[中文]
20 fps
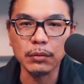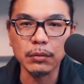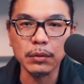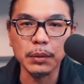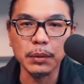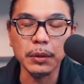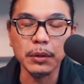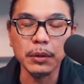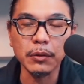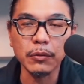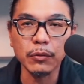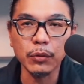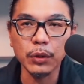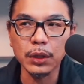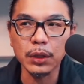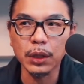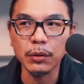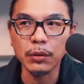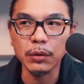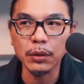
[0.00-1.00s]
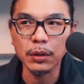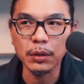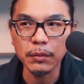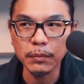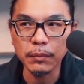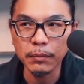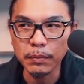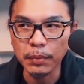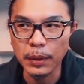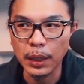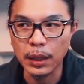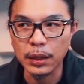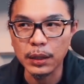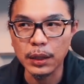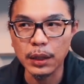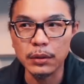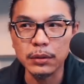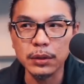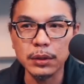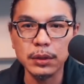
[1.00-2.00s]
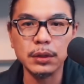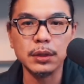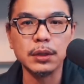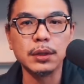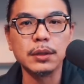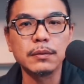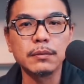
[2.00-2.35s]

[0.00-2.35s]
里面的味道会排掉一些，